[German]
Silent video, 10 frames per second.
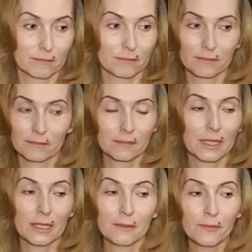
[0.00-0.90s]
eine
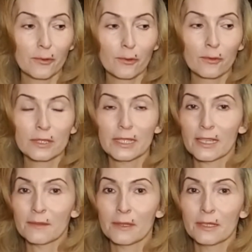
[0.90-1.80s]
Impfung, die einem
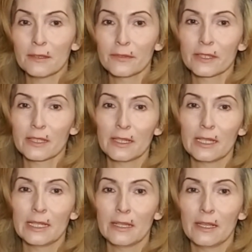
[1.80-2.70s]
hilft,
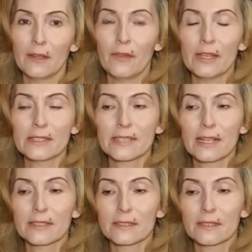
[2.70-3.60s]
wenn es halt
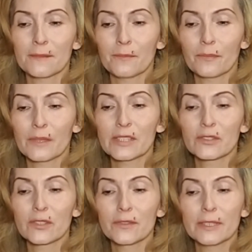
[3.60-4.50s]
ähm, nicht so ist,
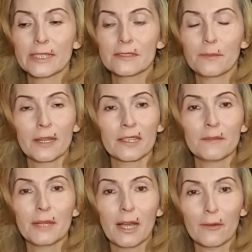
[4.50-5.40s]
wie diese Pandemie
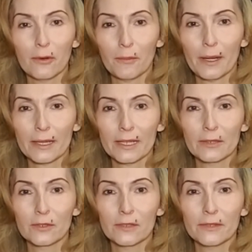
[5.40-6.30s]
auch vorbeigehen und
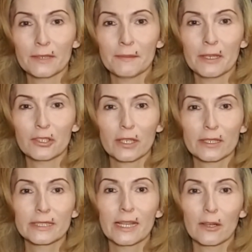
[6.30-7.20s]
die wird die Menschheit nicht
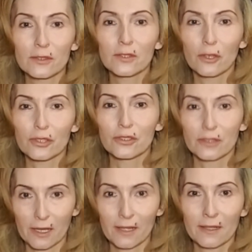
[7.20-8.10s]
auslöschen,
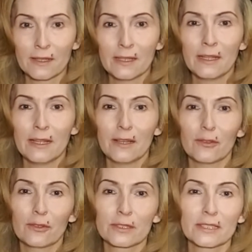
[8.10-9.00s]
ja.
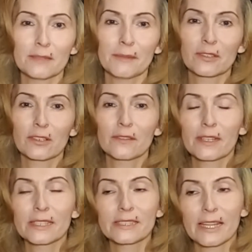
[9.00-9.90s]
Und äh, man sollte wirklich
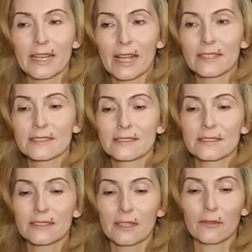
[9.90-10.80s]
keine Angst
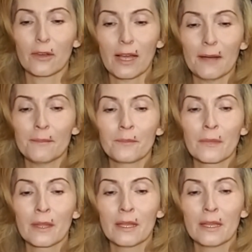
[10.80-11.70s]
davor haben,
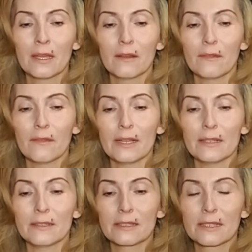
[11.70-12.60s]
weil
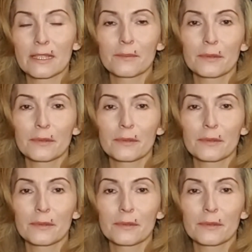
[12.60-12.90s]
eine Grippe